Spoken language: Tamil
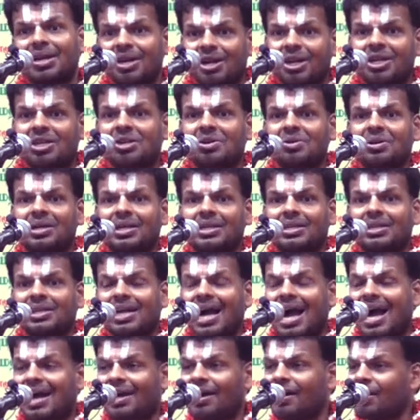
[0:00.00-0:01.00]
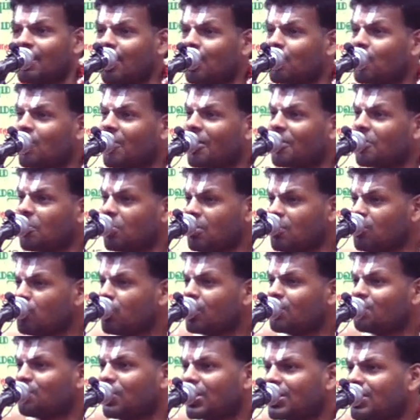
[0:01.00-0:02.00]
இருக்கட்டும்ங்கிறதுக்காக கருணையோடு
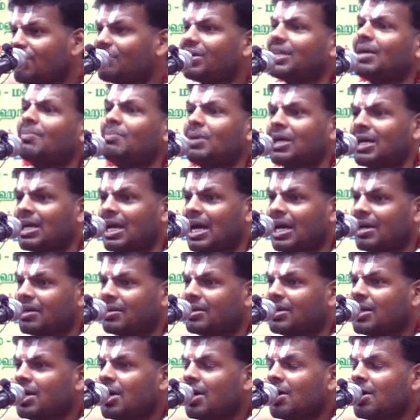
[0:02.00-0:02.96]
உட்பட்டு வதம் பண்றார்